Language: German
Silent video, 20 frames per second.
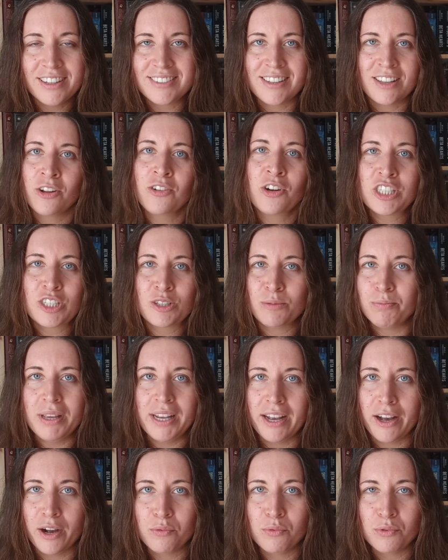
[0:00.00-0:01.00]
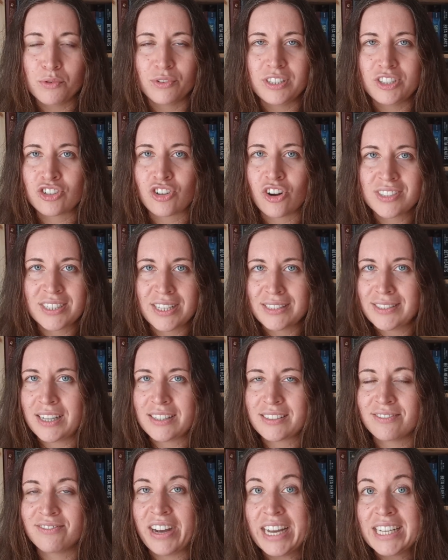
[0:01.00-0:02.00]
Es Ist ja trotzdem mega gut. Und die Chance, dass
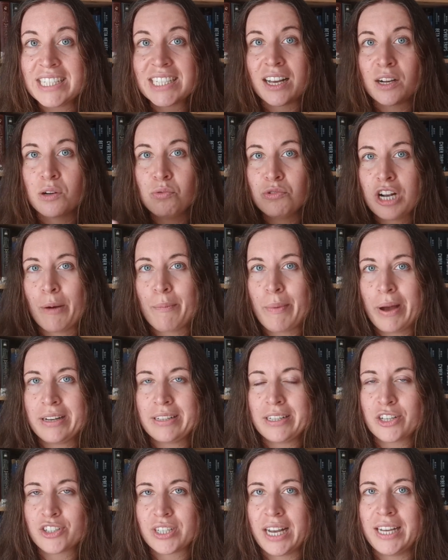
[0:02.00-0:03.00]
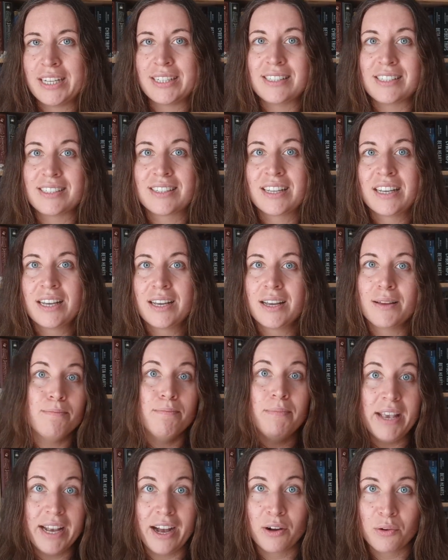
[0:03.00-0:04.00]
halt ein weiterer guter Band erscheint, ist
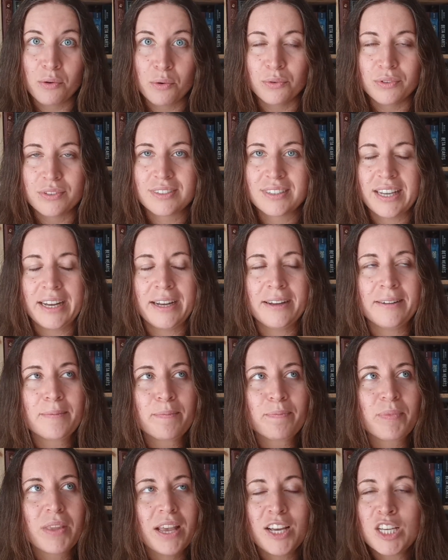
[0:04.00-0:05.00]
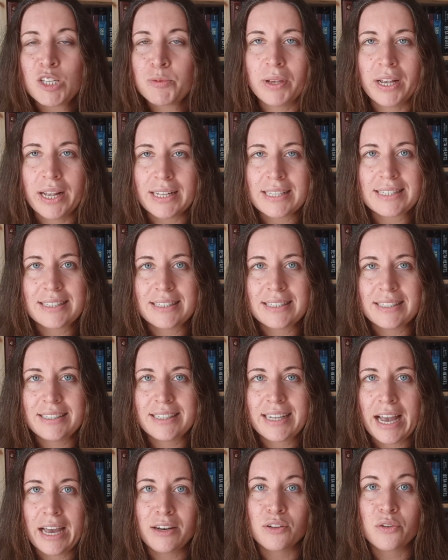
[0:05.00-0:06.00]
mega groß, ja. Ich bin jetzt äh,
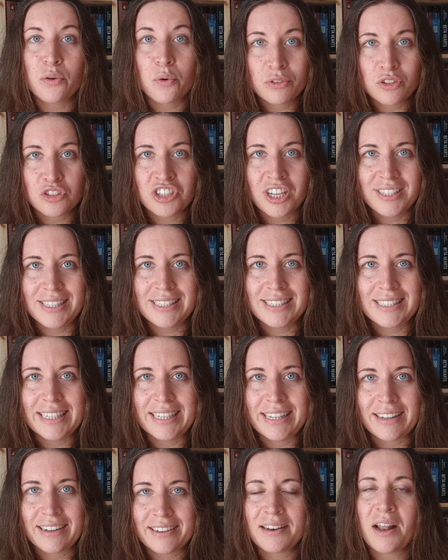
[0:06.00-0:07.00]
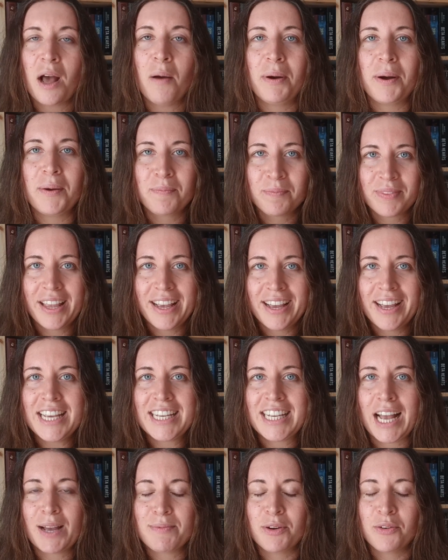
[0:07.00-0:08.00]
keine große Statistikerin, aber
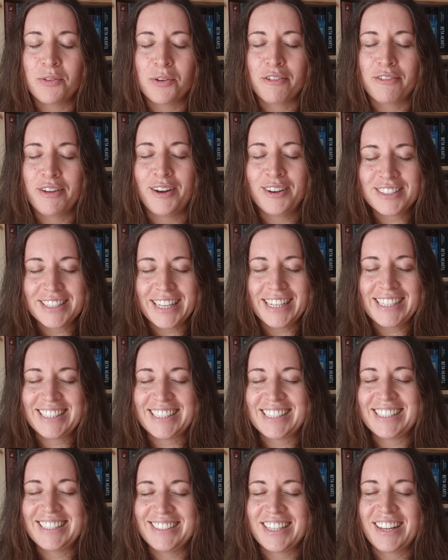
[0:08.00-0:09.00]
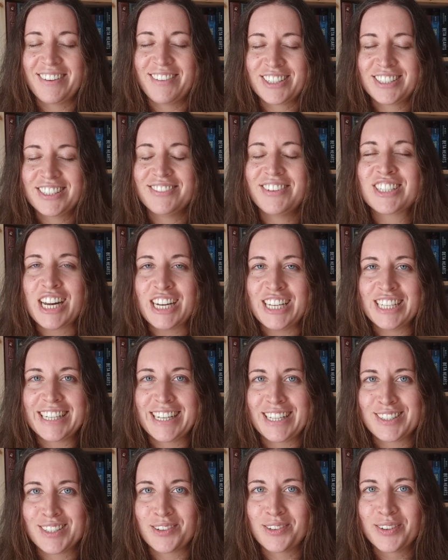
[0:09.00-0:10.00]
ich kann mir ungefähr ausrechnen, dass die, sehr, die
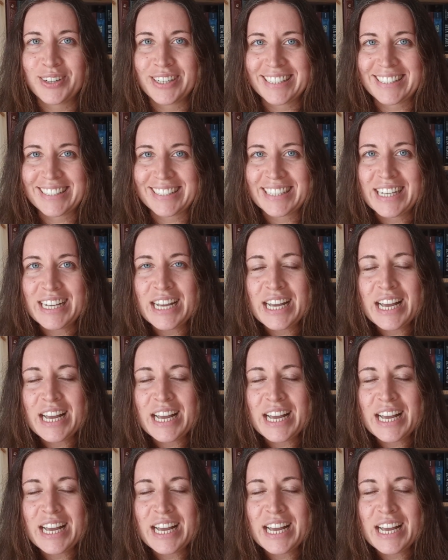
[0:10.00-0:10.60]
Wahrscheinlichkeit sehr hoch ist.